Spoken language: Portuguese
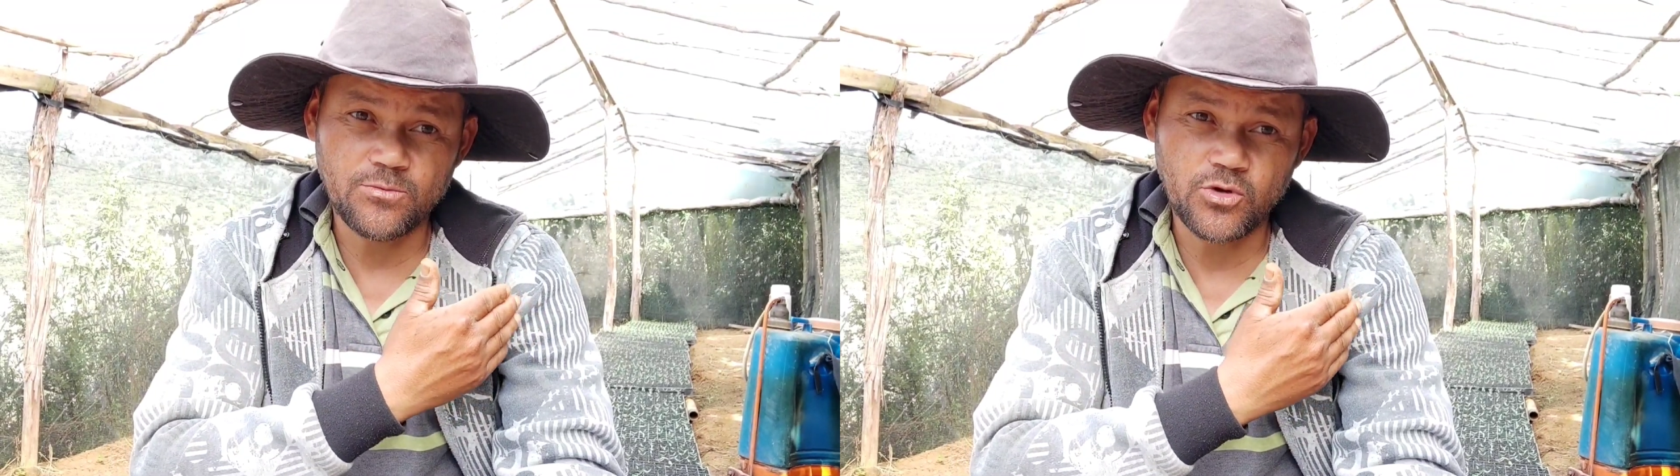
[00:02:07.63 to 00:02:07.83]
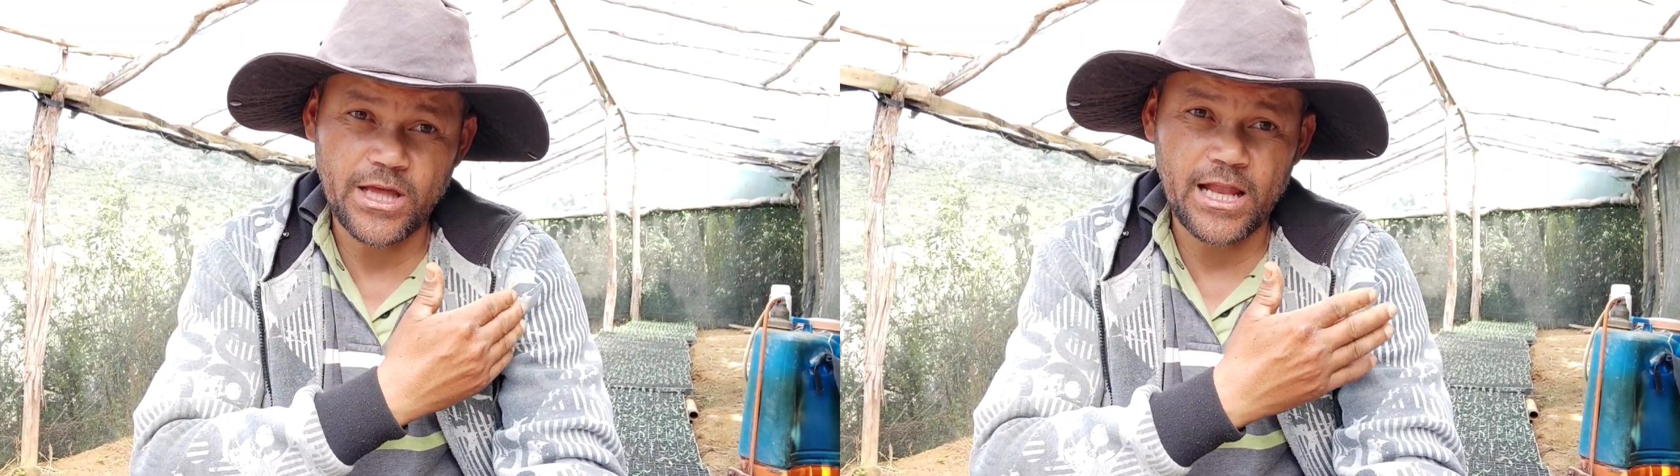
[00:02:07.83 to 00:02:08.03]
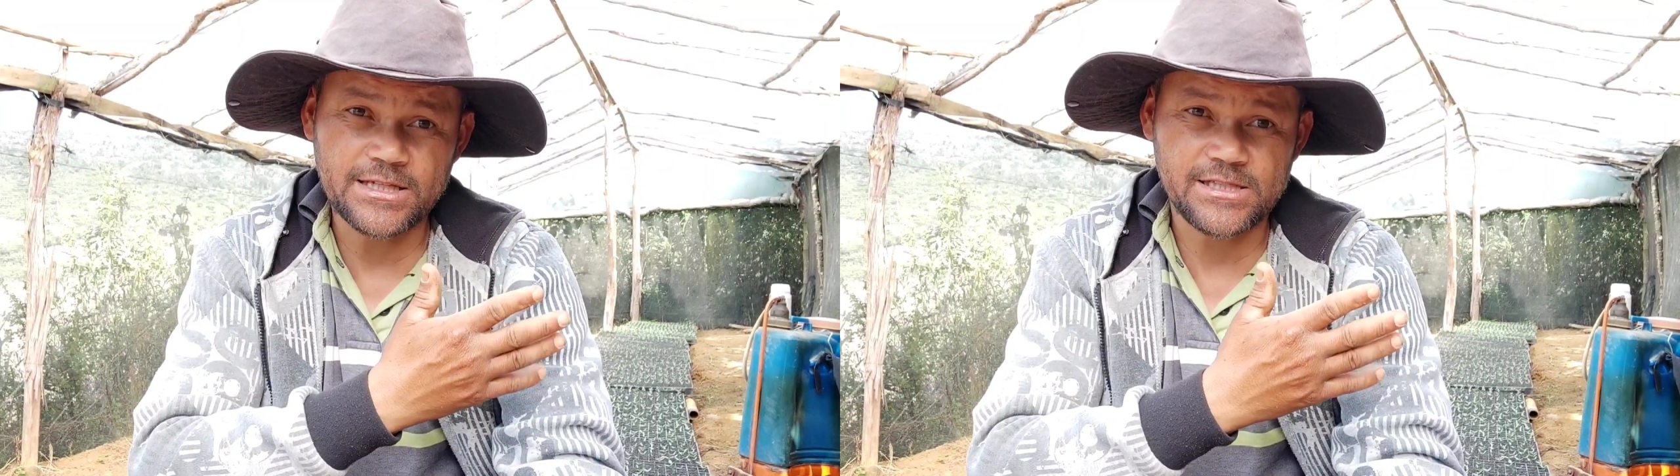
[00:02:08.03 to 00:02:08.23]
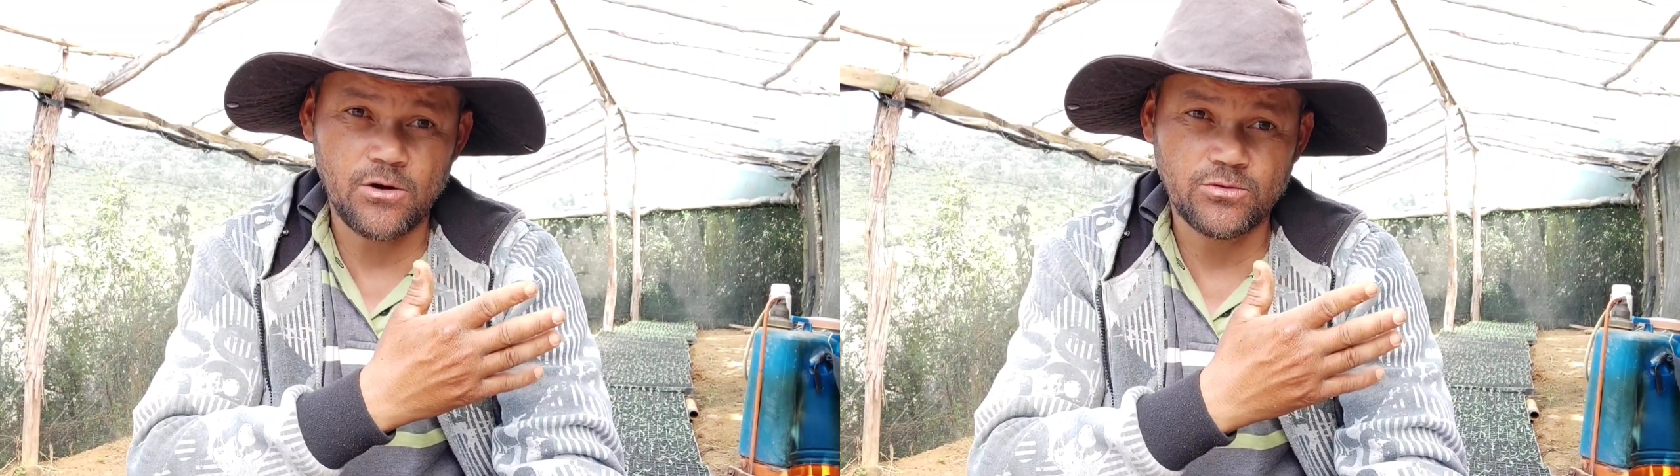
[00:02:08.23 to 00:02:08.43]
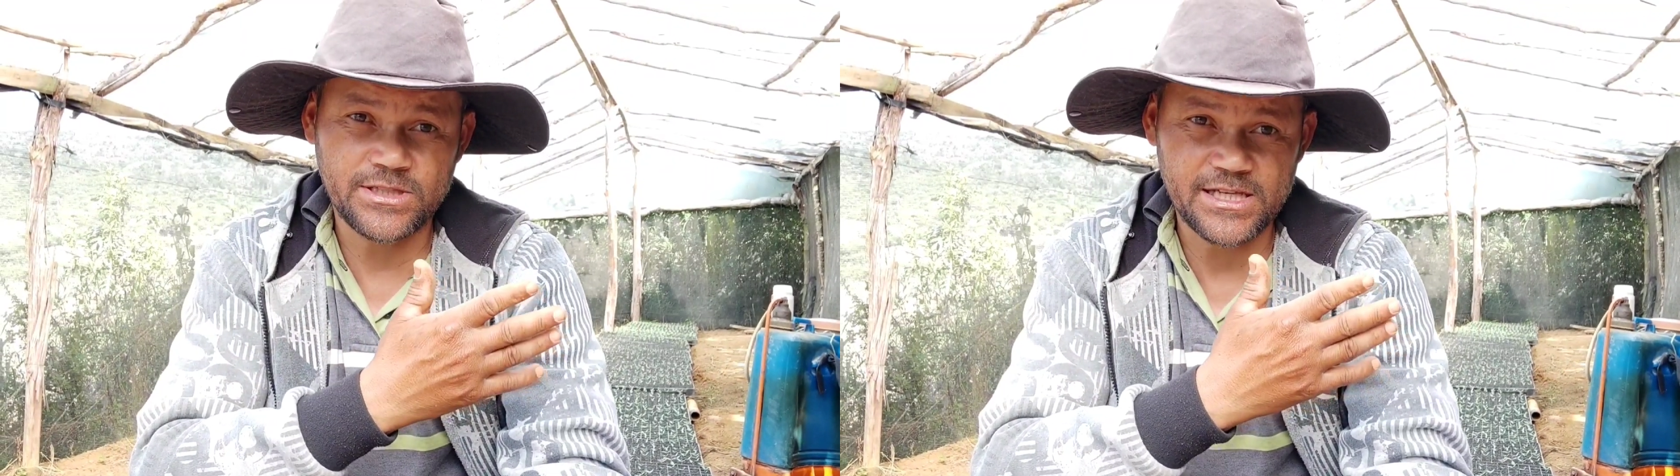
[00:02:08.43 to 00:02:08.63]

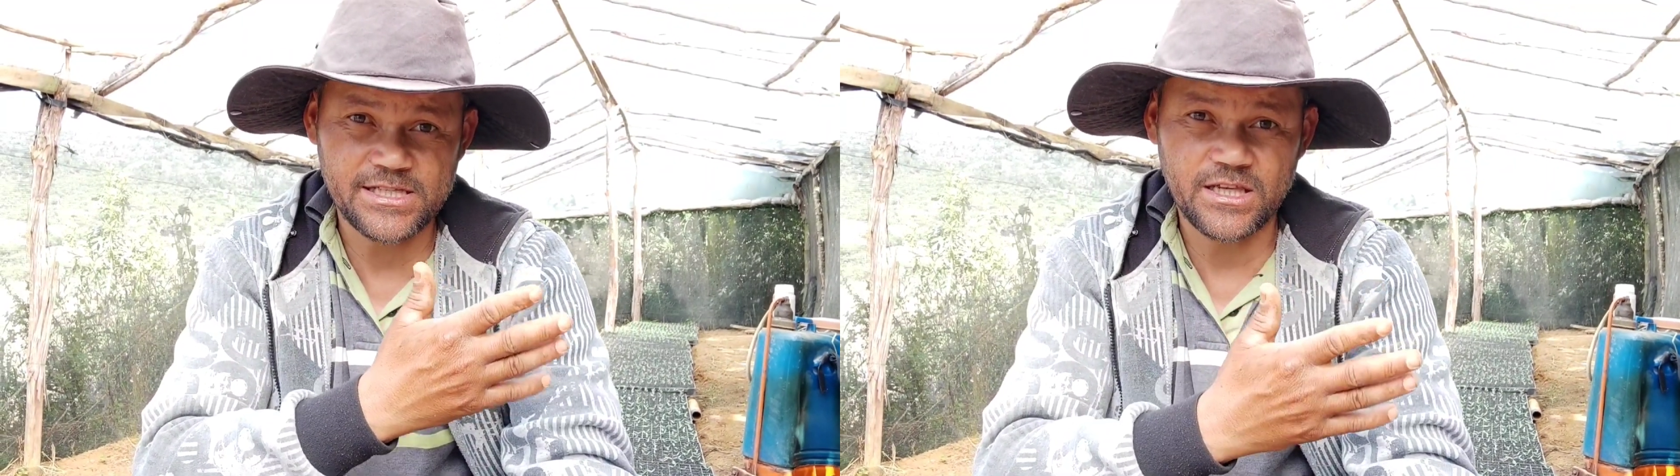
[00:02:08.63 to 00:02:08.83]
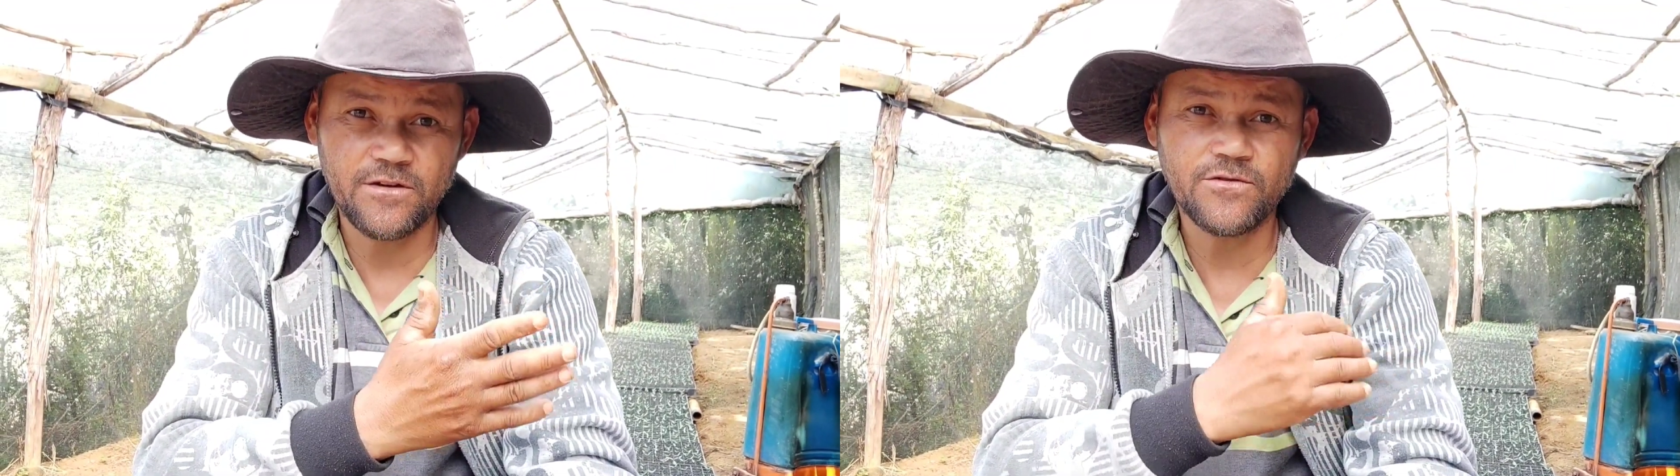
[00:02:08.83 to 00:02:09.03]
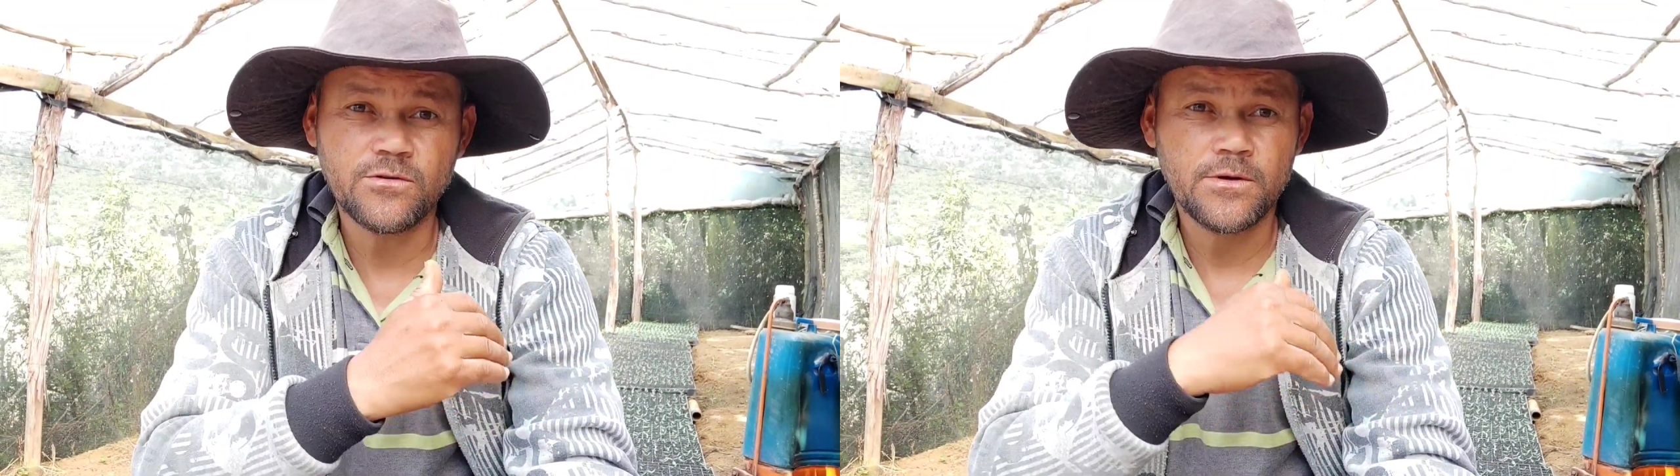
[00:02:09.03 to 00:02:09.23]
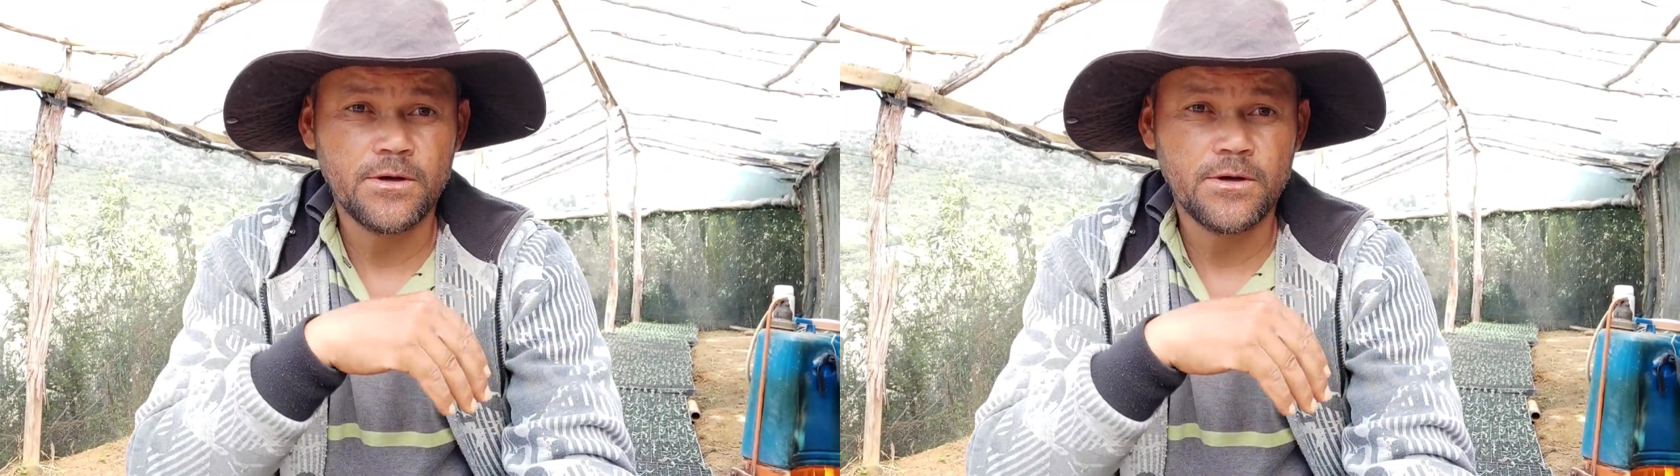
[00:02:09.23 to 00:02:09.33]
modelações sensíveis,